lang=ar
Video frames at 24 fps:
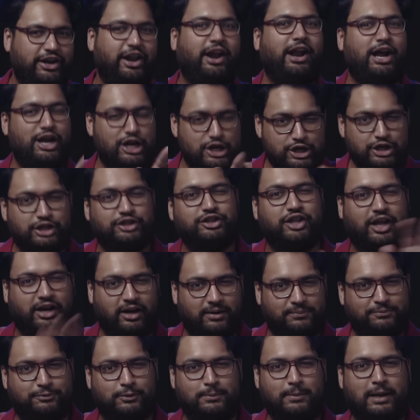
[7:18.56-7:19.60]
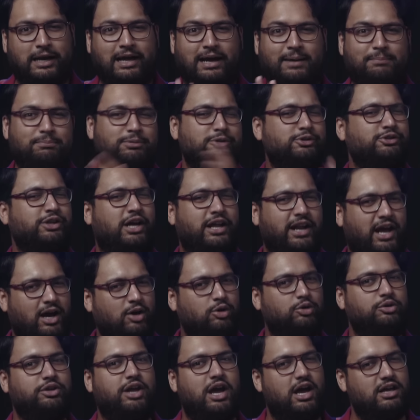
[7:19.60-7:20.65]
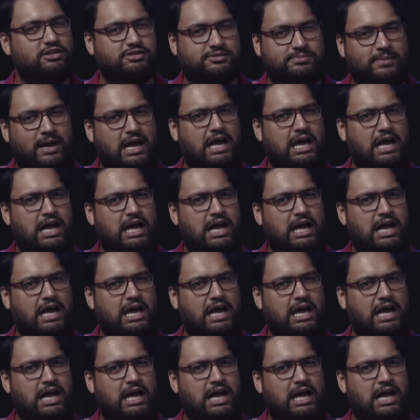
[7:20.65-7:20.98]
احنا رايحين نتدرب في الملعب بس حناخذ كاس